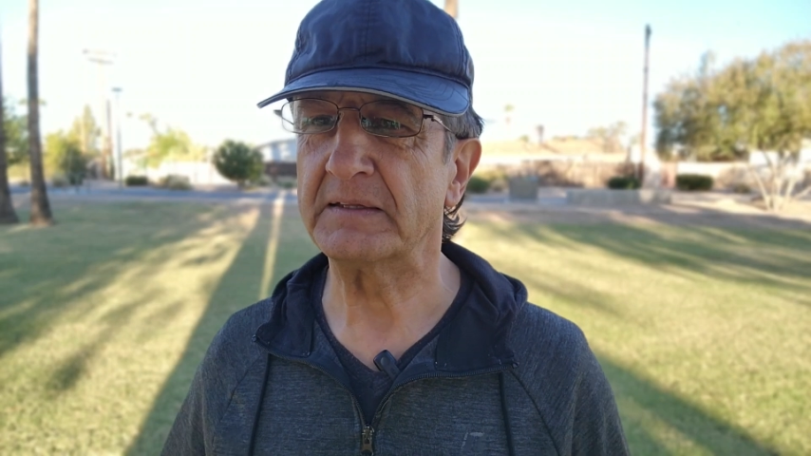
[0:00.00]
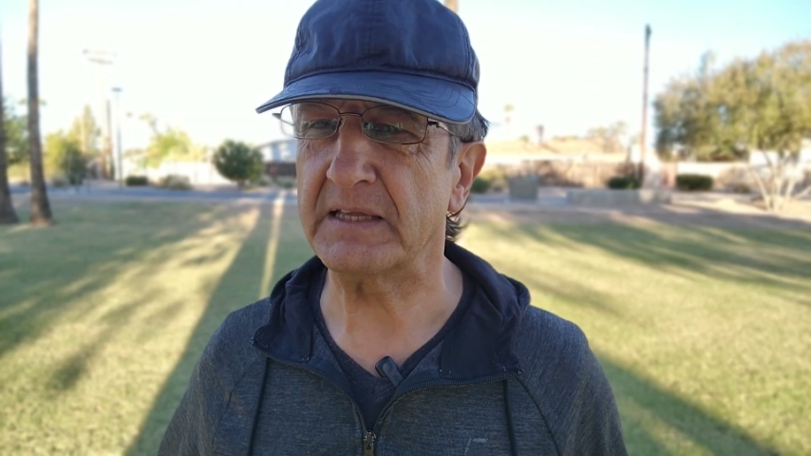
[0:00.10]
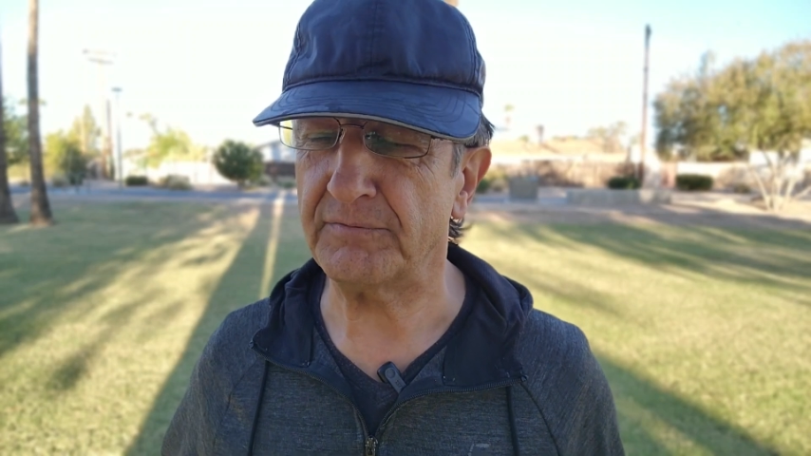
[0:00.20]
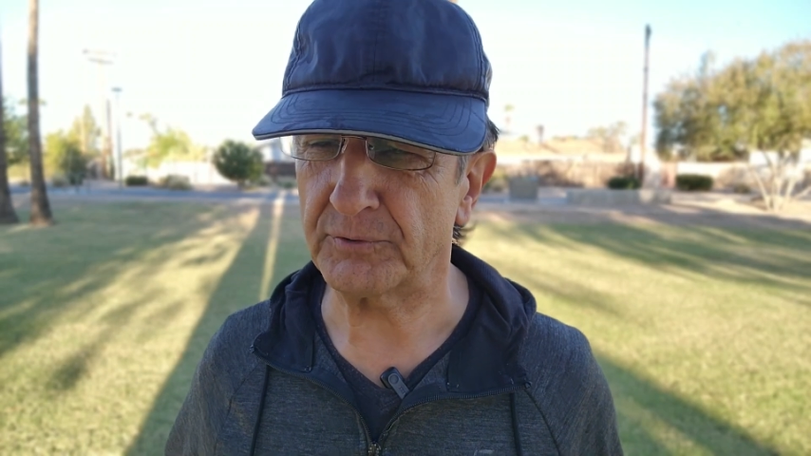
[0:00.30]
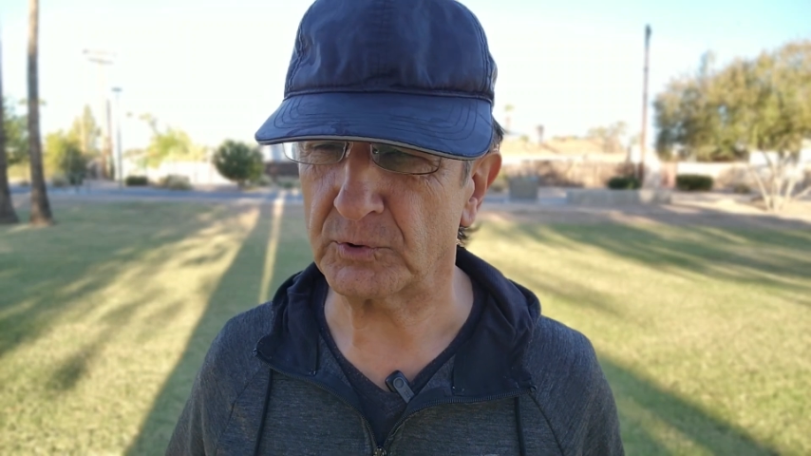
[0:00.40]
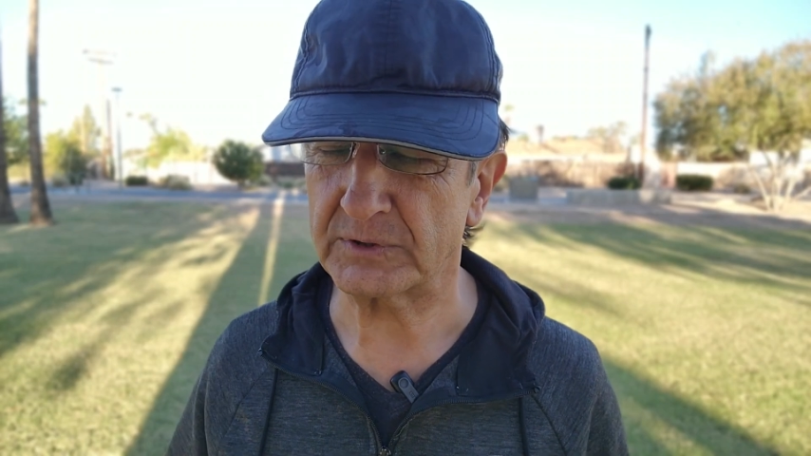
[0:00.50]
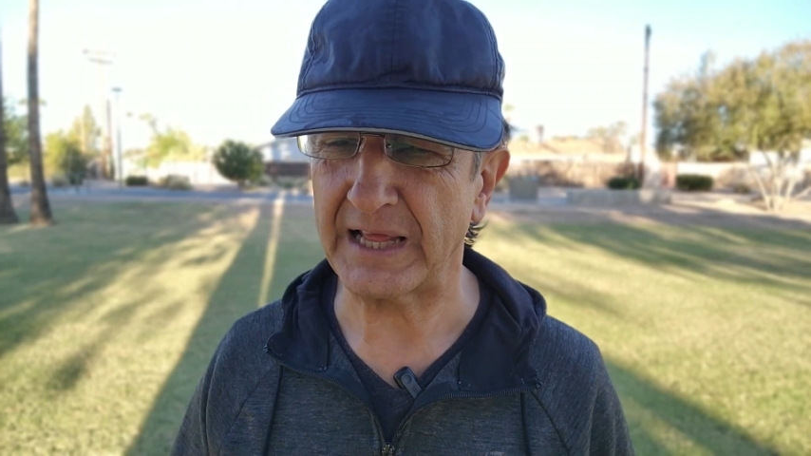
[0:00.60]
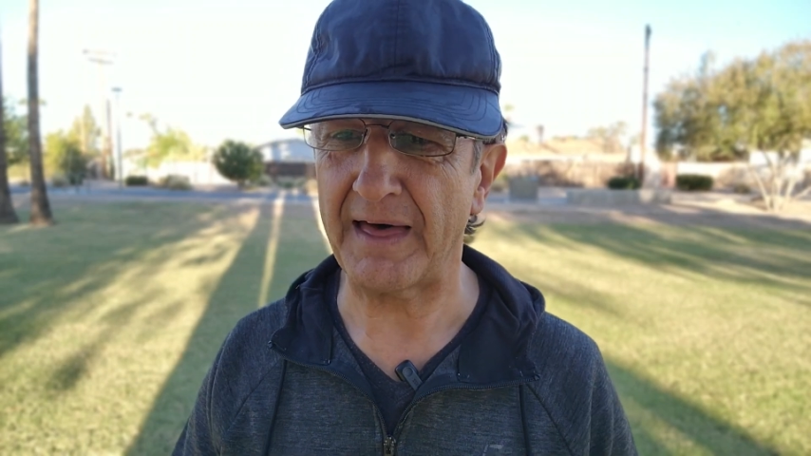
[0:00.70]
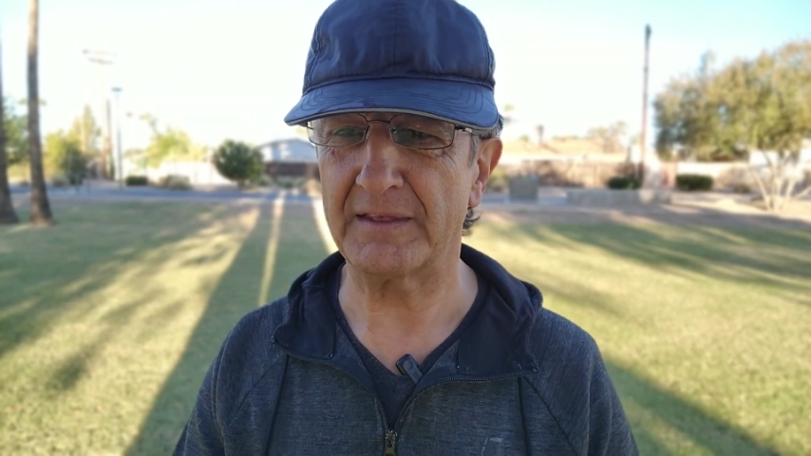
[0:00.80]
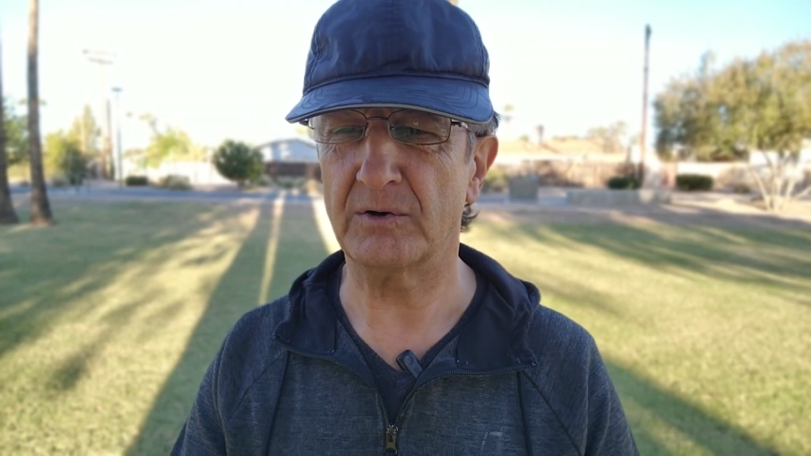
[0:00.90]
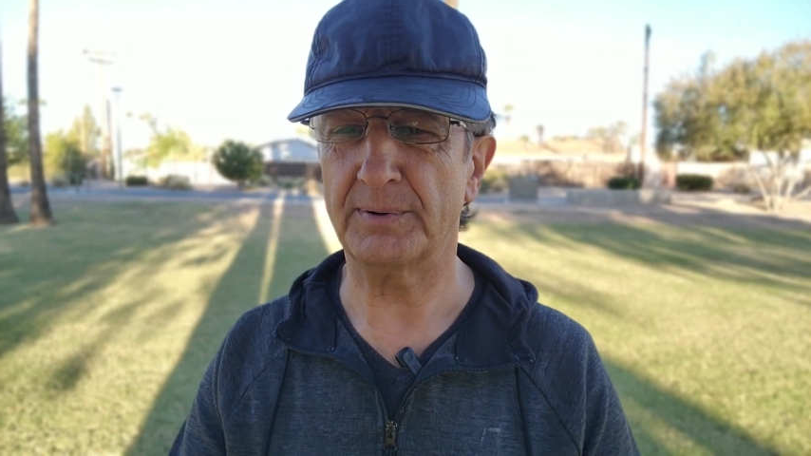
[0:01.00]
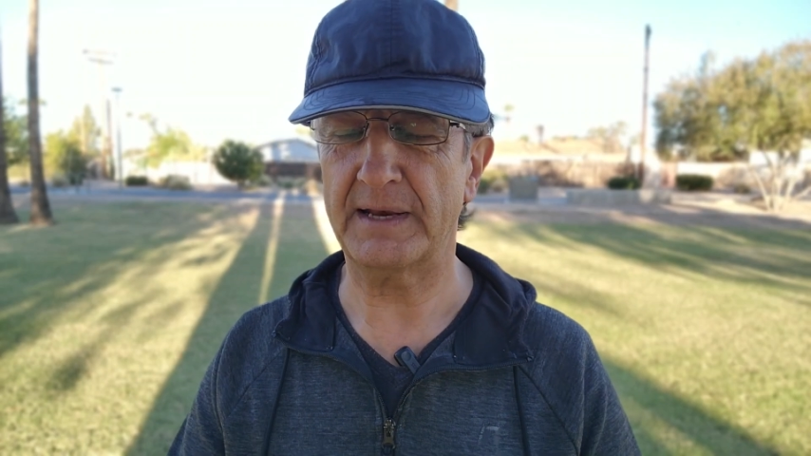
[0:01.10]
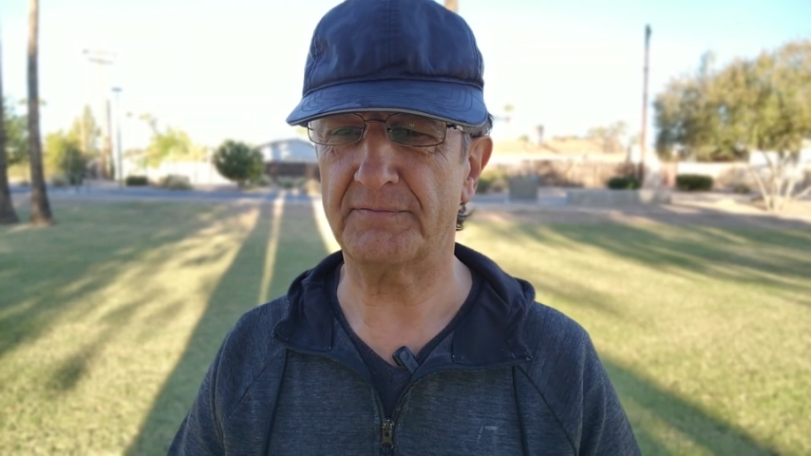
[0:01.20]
Disfruta de los